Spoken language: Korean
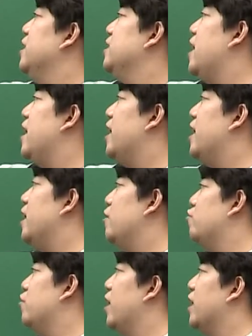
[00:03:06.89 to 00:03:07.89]
3개,
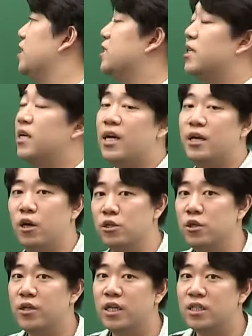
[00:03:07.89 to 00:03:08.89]
2개가 있으니까
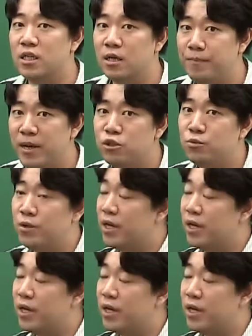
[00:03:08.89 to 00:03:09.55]
6개씩을 빼주면